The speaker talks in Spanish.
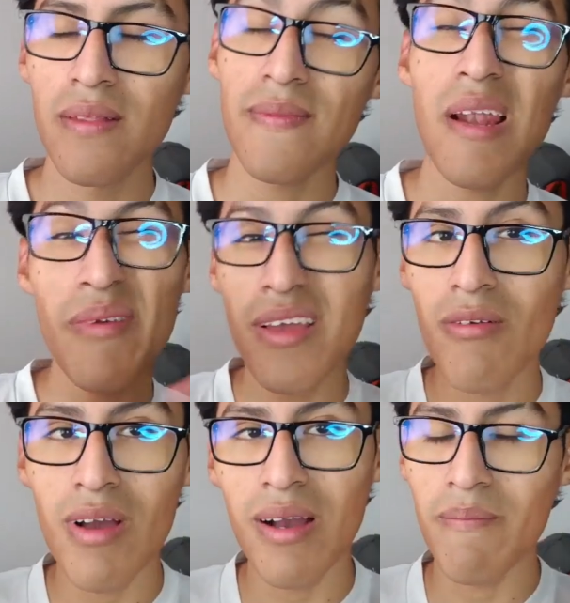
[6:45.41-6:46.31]
Tal vez
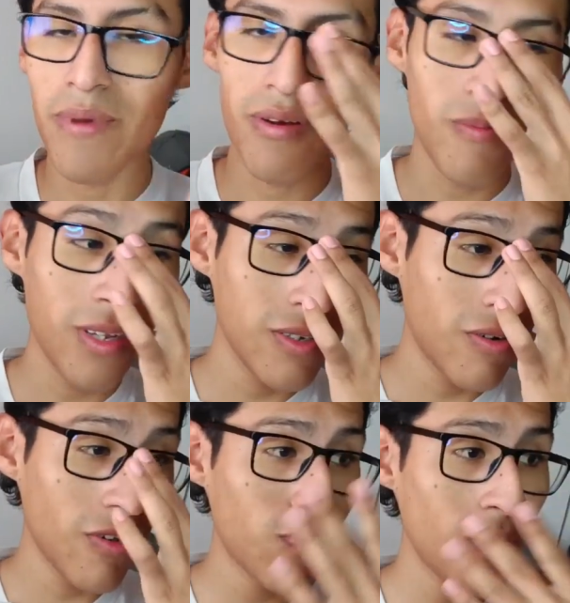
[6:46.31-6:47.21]
lo haga, pero como les
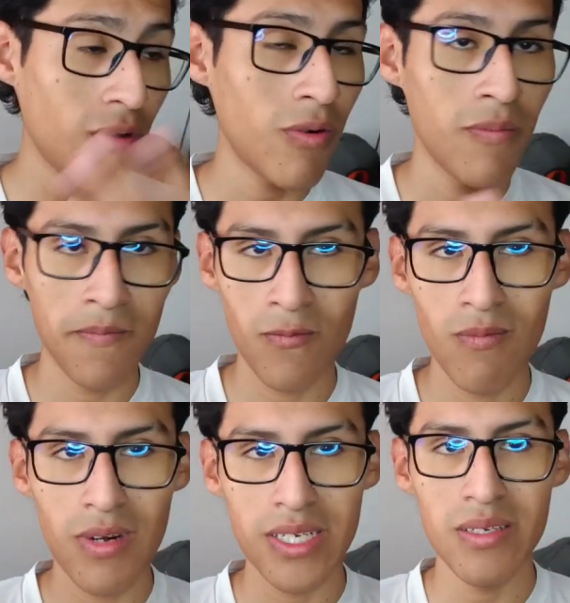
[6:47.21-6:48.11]
digo, no espero
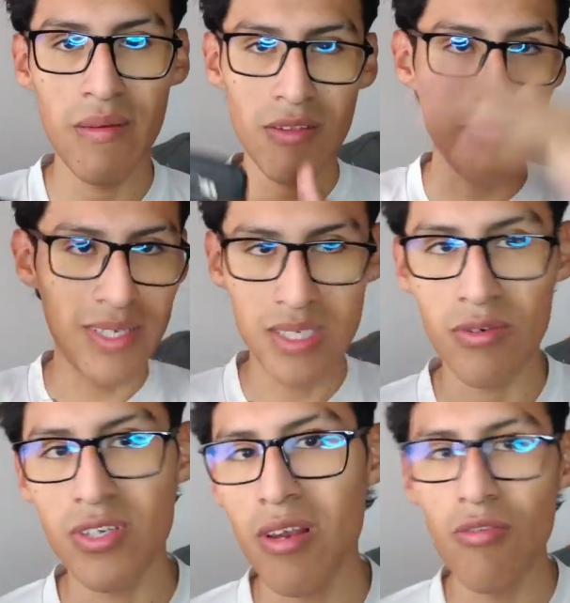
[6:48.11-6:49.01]
un recibimiento
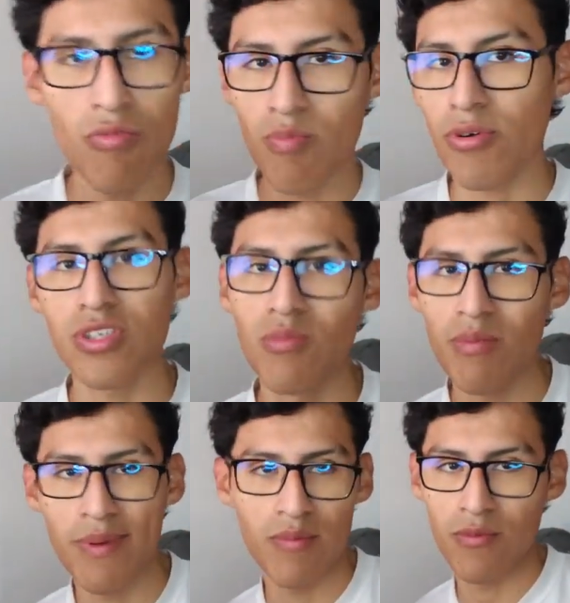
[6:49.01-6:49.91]
masivo, ser el
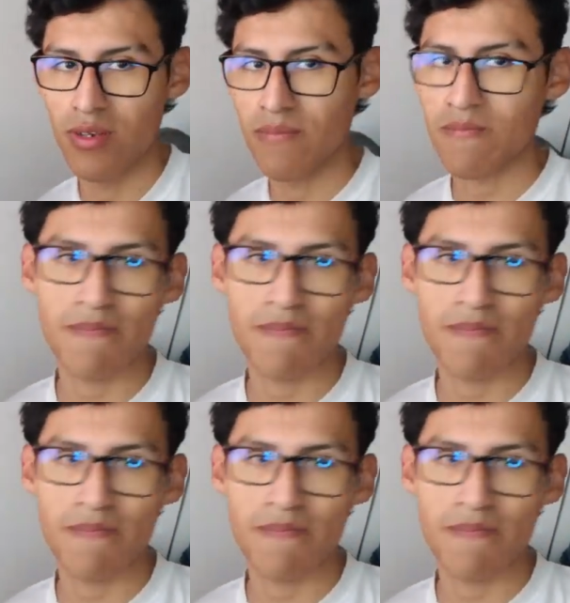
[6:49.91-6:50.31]
próximo Bad Bunny.